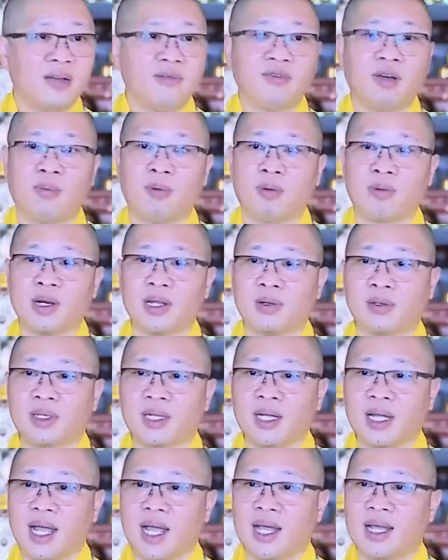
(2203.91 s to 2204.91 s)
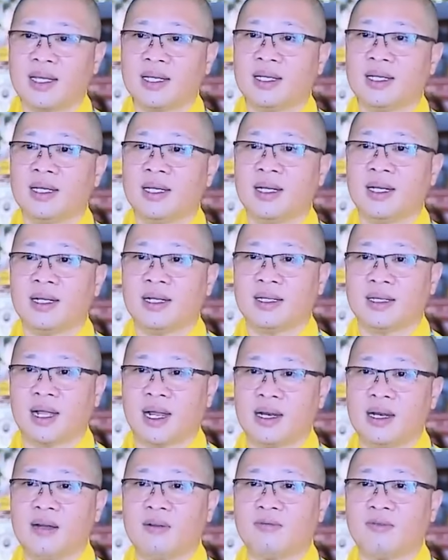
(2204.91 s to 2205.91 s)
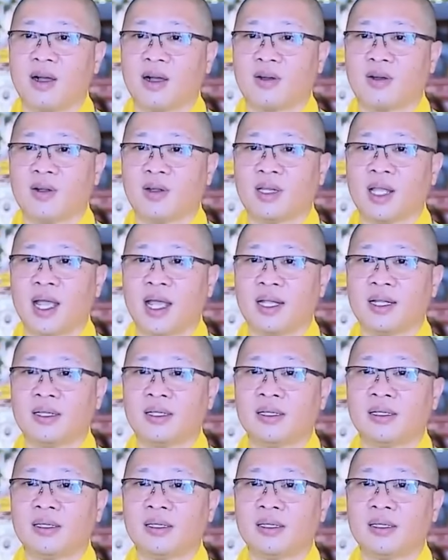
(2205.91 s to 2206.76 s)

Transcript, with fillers: Và một điều thứ hai là Đức Phật có thể